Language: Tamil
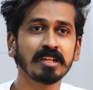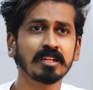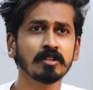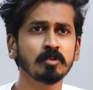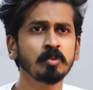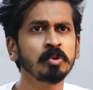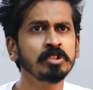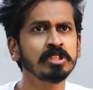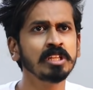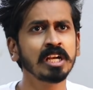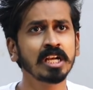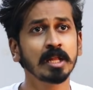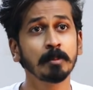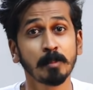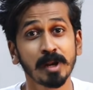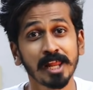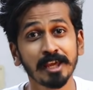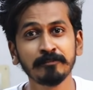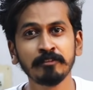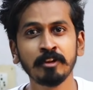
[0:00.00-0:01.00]
இருக்கிறது ஓ இதெல்லாம்
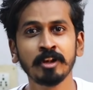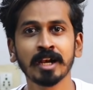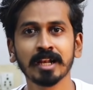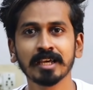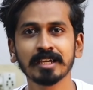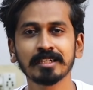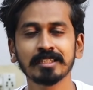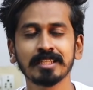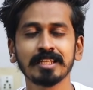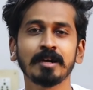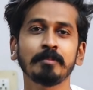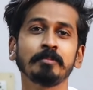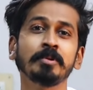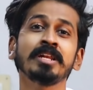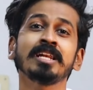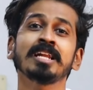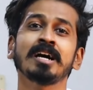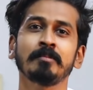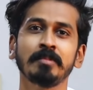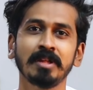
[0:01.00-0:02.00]
நம்ம லைஃப்லேயும் நடக்குது
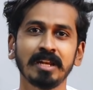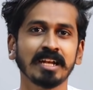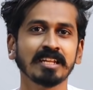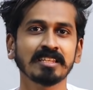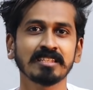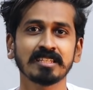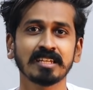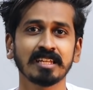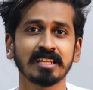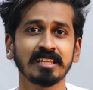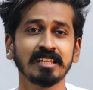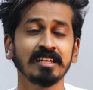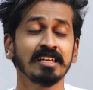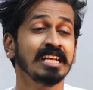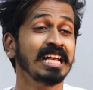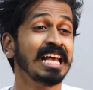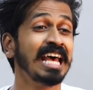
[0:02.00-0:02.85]
அப்படின்னு நாமளே நினச்சிக்கிறது